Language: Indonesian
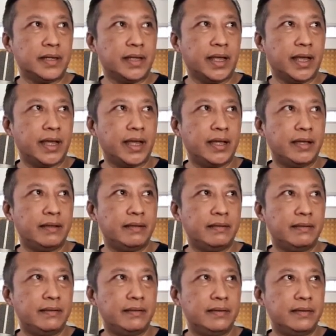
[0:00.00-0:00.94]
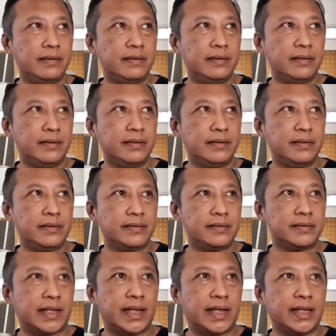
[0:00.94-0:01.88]
Ya.
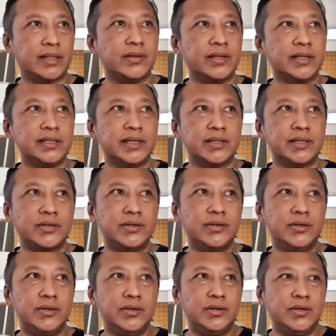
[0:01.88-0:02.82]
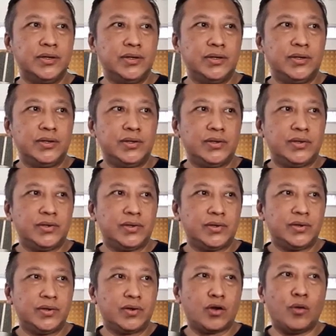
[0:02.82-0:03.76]
Nah, itu di situ
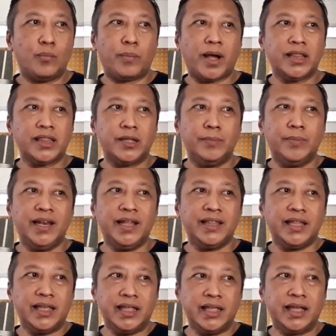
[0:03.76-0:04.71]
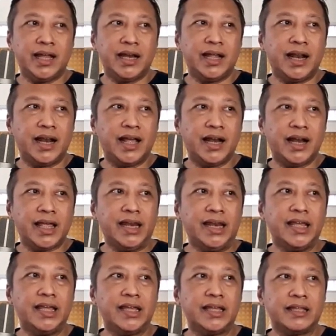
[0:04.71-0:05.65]
compatibility adalah nah
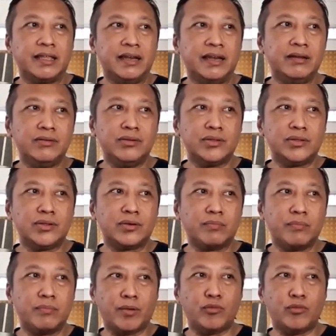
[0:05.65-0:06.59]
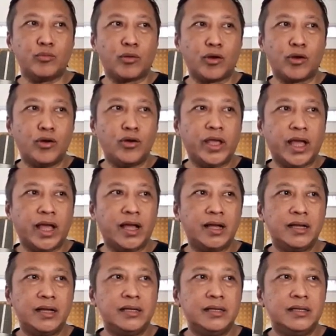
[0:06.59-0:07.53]
ini. Jadi untuk MacBook Pro
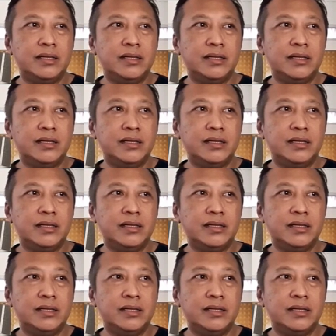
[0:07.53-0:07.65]
yang